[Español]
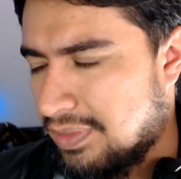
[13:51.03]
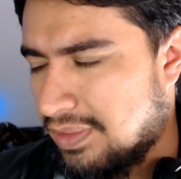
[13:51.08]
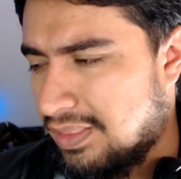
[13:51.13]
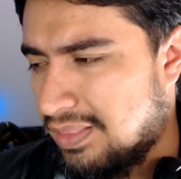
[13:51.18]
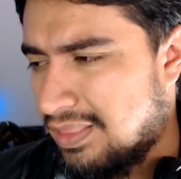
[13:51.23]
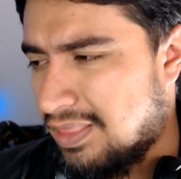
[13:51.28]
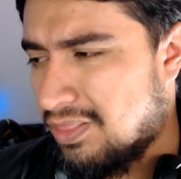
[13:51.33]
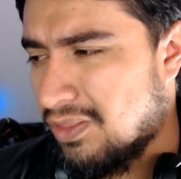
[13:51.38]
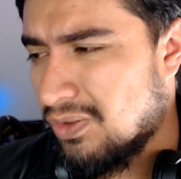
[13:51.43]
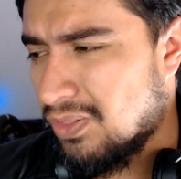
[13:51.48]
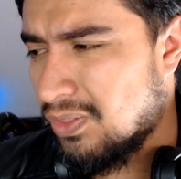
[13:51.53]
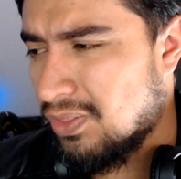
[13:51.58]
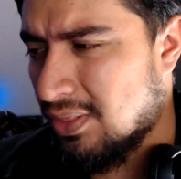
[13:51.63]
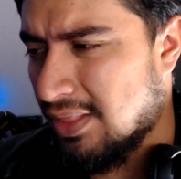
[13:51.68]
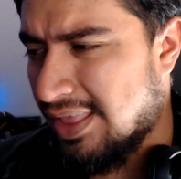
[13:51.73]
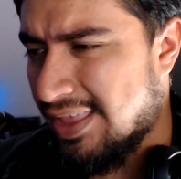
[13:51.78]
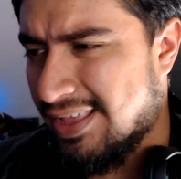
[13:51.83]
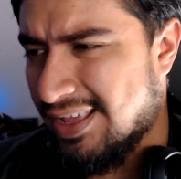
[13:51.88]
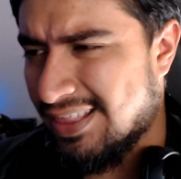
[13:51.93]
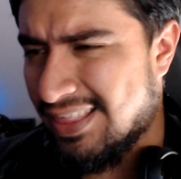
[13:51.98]
Si solo te
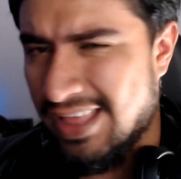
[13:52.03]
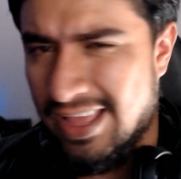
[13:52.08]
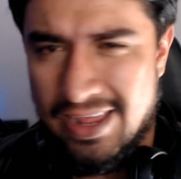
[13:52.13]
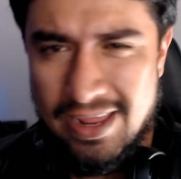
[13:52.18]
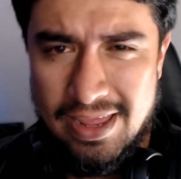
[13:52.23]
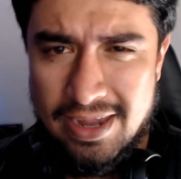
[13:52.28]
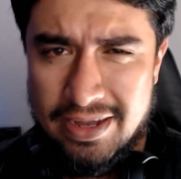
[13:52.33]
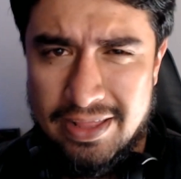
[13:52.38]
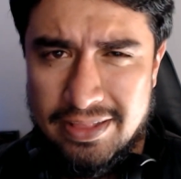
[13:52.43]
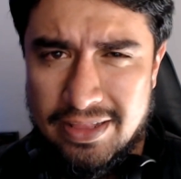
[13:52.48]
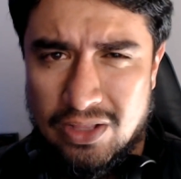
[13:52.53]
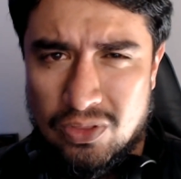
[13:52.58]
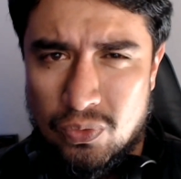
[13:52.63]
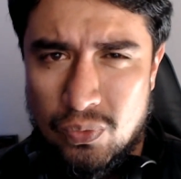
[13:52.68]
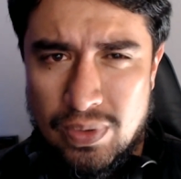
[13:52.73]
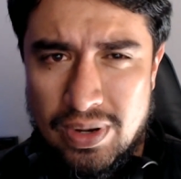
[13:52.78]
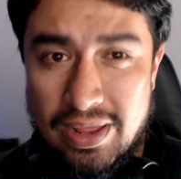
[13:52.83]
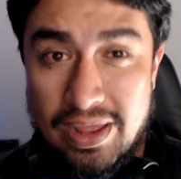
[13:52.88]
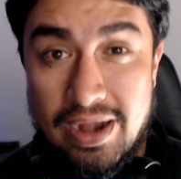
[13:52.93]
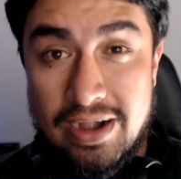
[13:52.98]
dedicas a
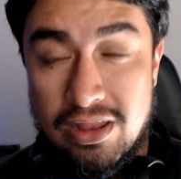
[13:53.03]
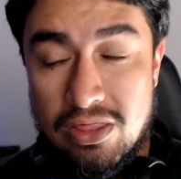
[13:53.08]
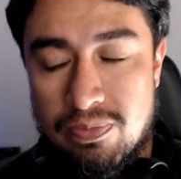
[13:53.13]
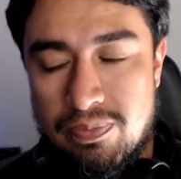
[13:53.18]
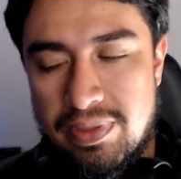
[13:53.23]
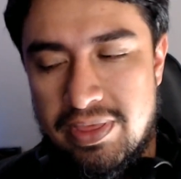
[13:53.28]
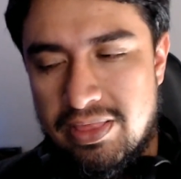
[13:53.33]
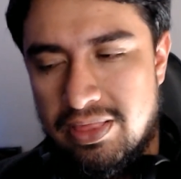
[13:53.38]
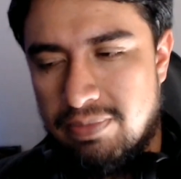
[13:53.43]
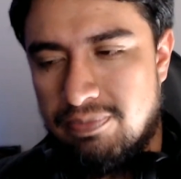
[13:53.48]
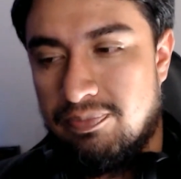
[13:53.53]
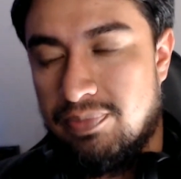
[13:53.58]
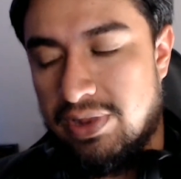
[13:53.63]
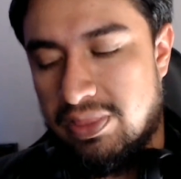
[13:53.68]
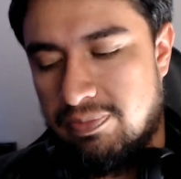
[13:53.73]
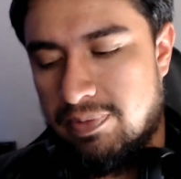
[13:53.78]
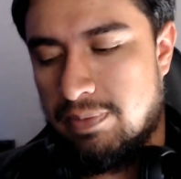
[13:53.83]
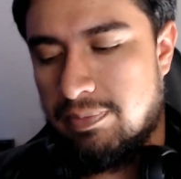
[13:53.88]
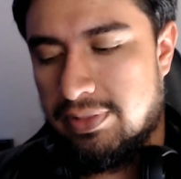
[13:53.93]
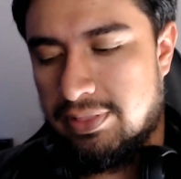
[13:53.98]
arquitectura, Archviz
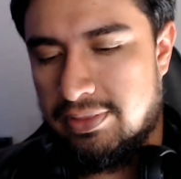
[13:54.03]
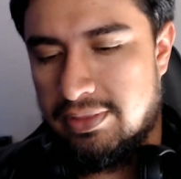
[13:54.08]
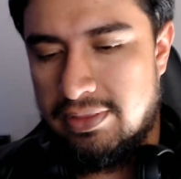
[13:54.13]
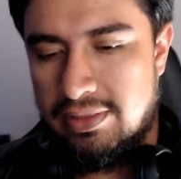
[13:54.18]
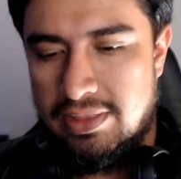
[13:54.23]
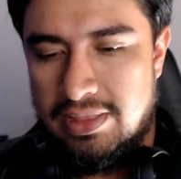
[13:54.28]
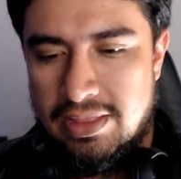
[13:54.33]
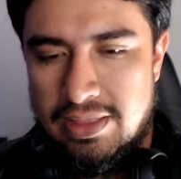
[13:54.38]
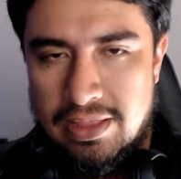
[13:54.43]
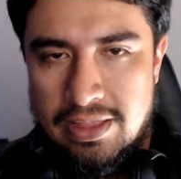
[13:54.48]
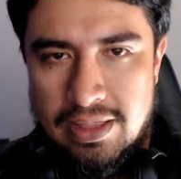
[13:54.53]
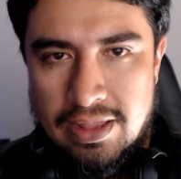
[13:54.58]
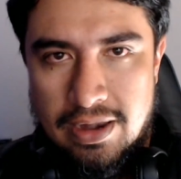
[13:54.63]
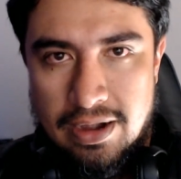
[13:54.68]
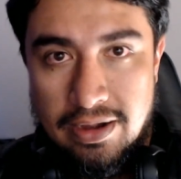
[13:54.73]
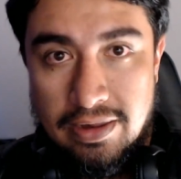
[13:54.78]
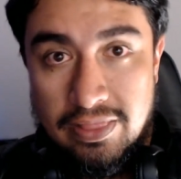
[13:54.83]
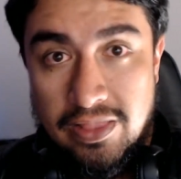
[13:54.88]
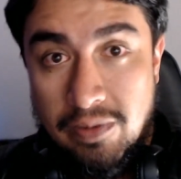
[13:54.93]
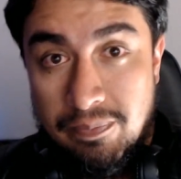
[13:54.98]
principalmente.
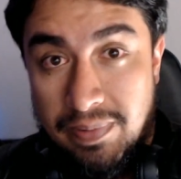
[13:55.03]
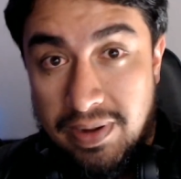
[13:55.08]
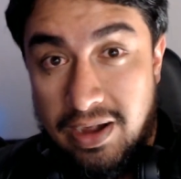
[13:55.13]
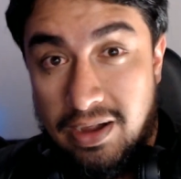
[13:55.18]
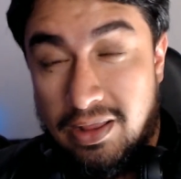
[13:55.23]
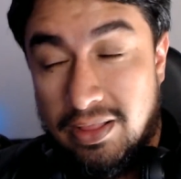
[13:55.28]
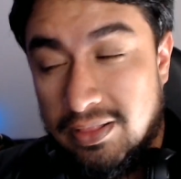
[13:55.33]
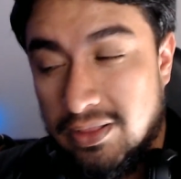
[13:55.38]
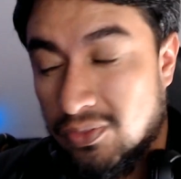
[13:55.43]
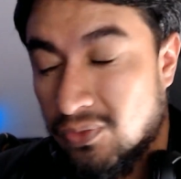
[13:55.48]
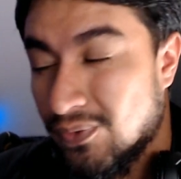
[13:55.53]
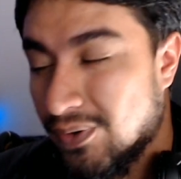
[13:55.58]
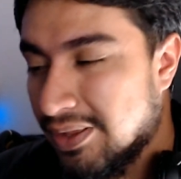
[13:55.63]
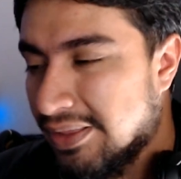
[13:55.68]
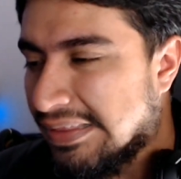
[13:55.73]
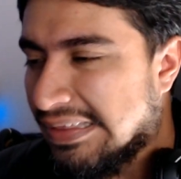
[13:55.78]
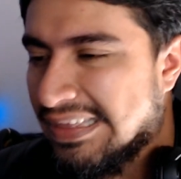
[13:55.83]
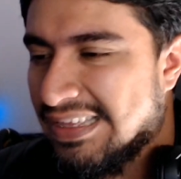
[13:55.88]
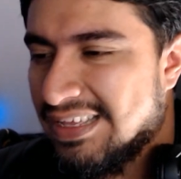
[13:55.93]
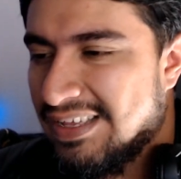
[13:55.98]
Render para arquitectura.
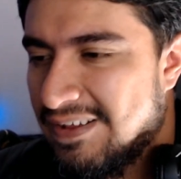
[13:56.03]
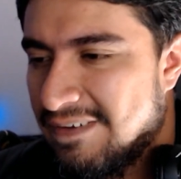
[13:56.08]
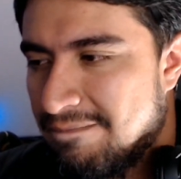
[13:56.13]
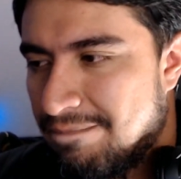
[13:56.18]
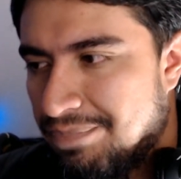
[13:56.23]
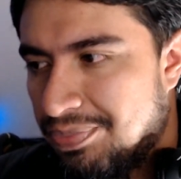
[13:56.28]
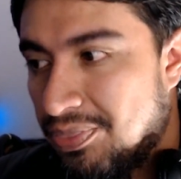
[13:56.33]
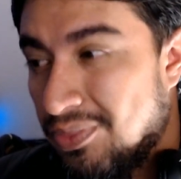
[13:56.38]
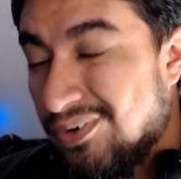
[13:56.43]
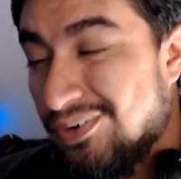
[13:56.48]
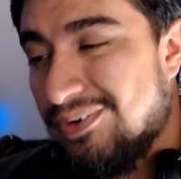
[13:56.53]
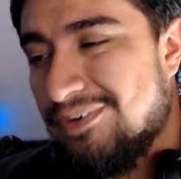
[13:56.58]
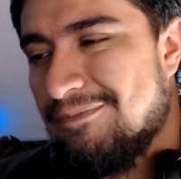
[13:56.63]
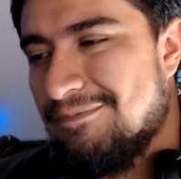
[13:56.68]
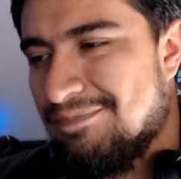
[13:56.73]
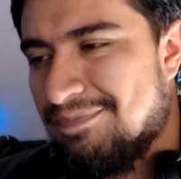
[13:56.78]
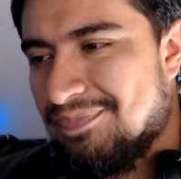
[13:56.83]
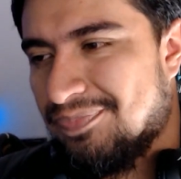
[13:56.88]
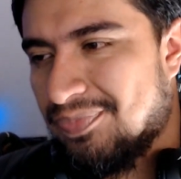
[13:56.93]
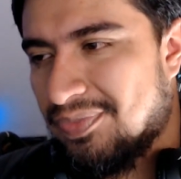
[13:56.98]
No,
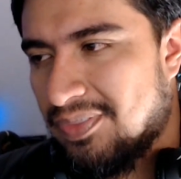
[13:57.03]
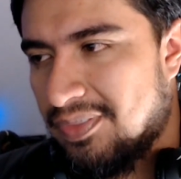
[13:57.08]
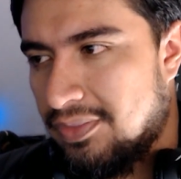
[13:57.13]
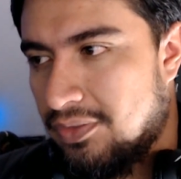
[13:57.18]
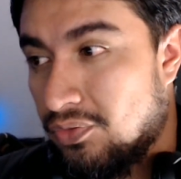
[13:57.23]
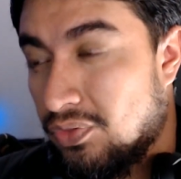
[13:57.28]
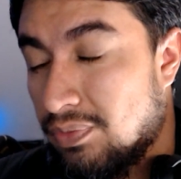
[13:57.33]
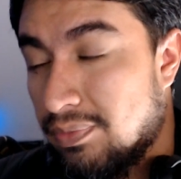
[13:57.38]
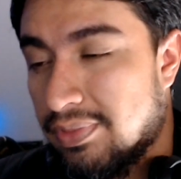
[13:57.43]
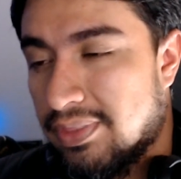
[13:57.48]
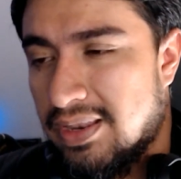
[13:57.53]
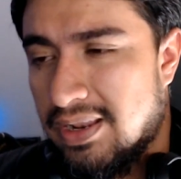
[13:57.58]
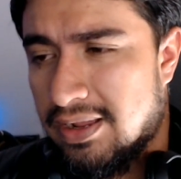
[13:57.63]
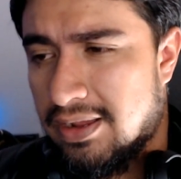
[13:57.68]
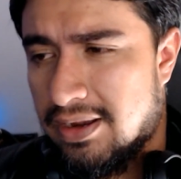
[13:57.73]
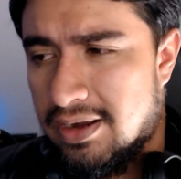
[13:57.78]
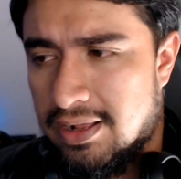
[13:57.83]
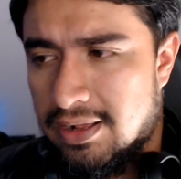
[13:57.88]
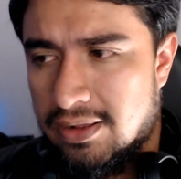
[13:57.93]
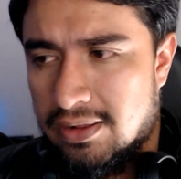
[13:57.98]
no se me hace la
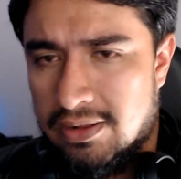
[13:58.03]
gran